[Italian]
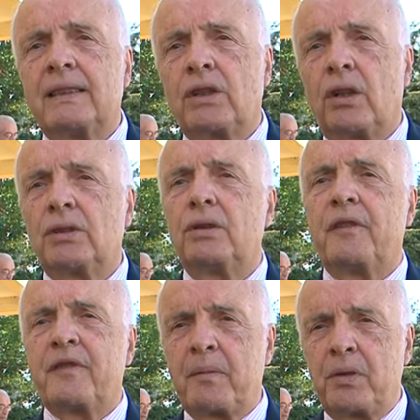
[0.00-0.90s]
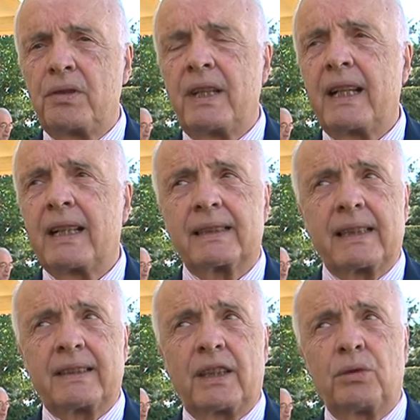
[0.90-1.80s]
ricordo di Fabio Jäger che
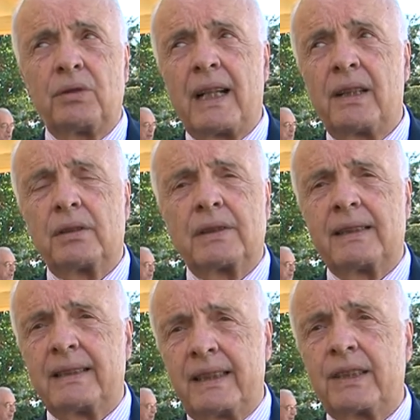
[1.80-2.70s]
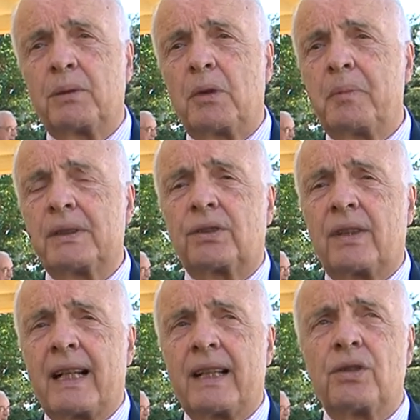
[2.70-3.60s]
è stato un altro grandissimo
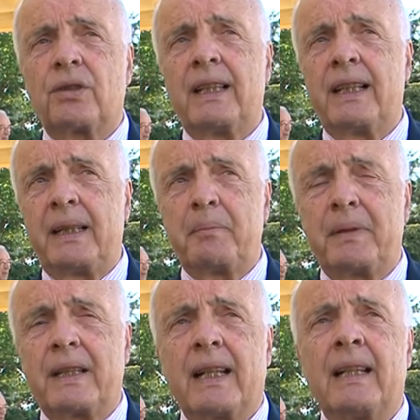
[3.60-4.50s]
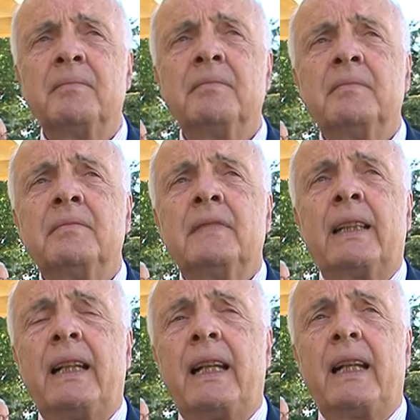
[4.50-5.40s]
personaggio dell'Ippica
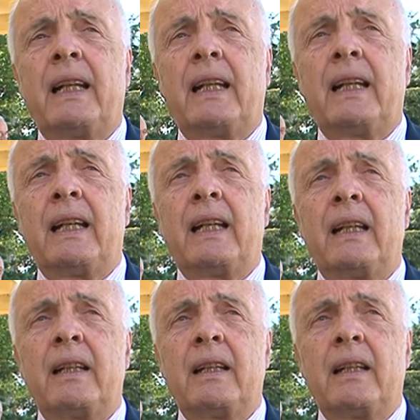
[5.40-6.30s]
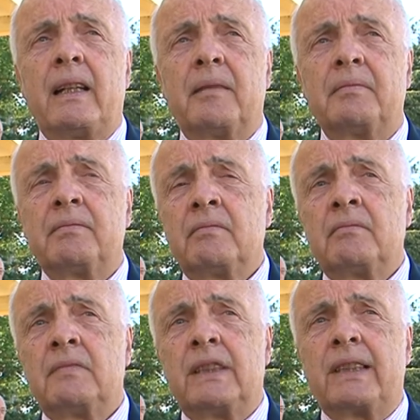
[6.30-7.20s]
e
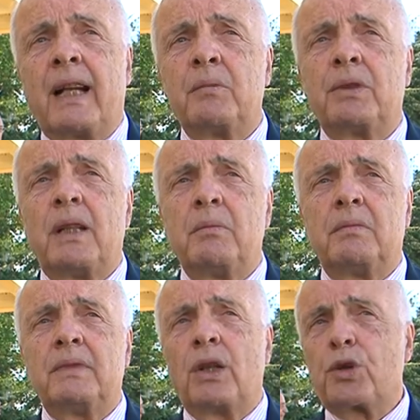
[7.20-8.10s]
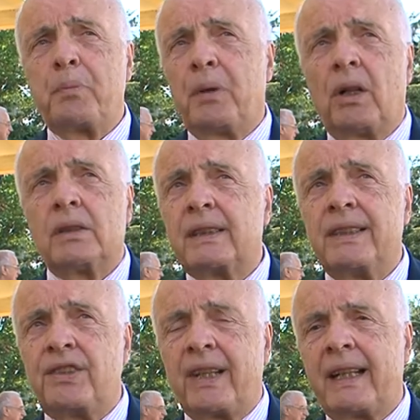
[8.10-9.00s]
diciamo del, dello sport
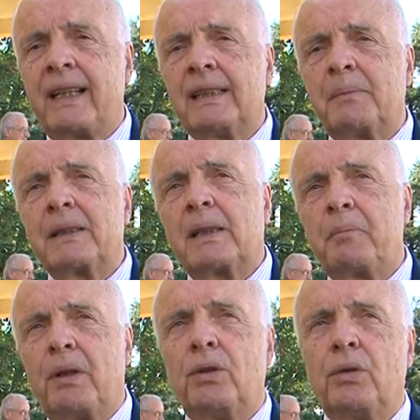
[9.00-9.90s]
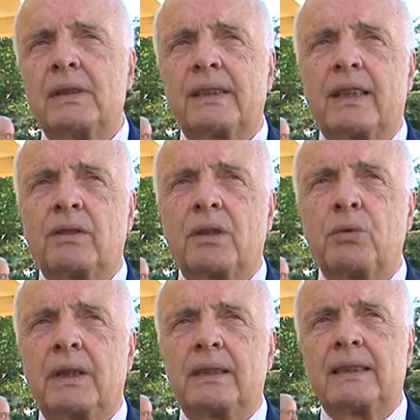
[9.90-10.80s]
in genere perché poi lui era stato anche
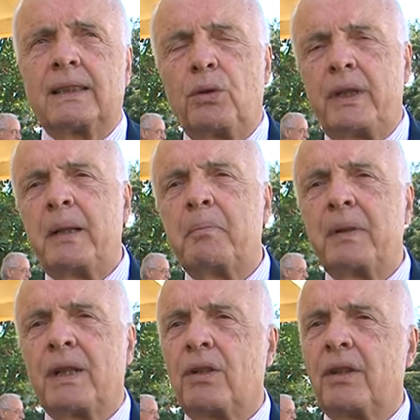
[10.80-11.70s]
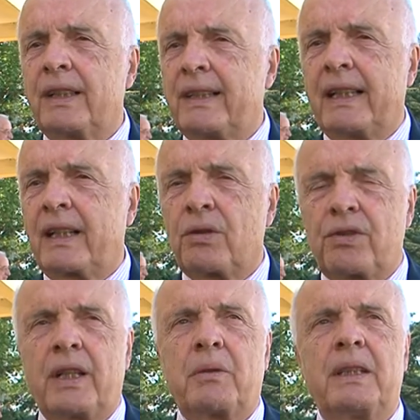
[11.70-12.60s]
un atleta olimpico e, e
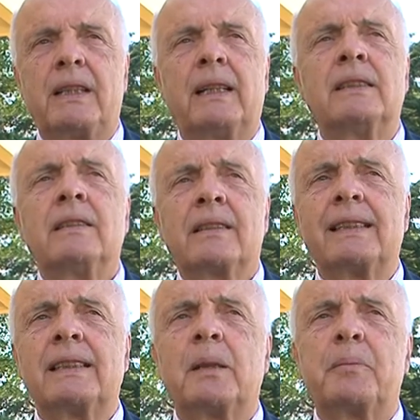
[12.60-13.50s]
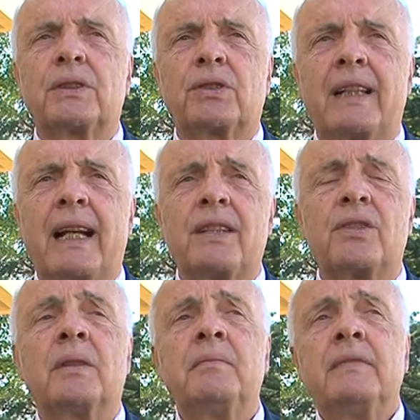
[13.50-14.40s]
così quindi grande
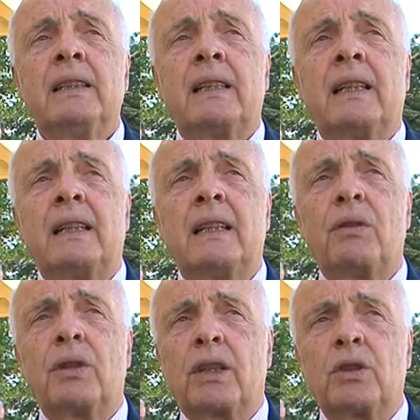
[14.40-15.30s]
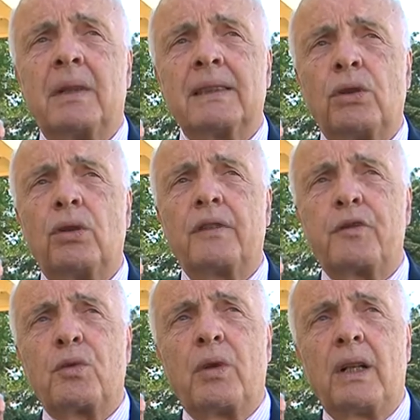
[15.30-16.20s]
personaggio l'avvocato Marangoni
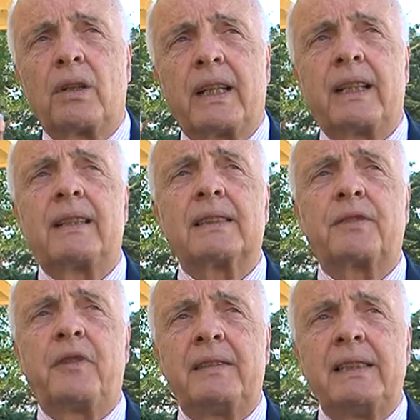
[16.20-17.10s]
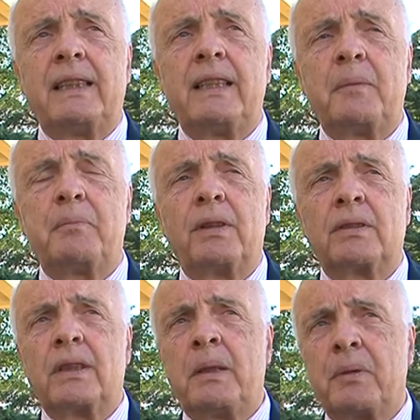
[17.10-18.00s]
fu quello che trasferì gli,
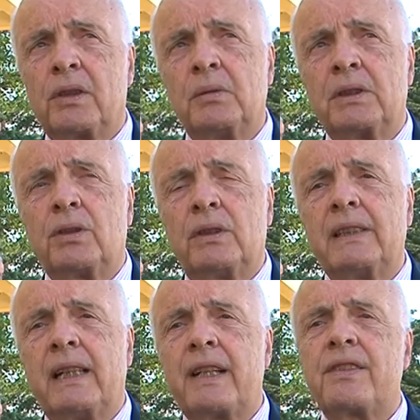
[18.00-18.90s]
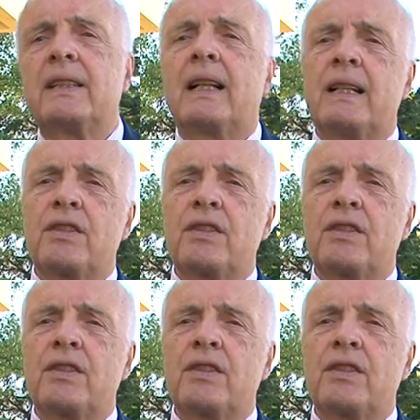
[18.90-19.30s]
gli ippodromi torinesi dalla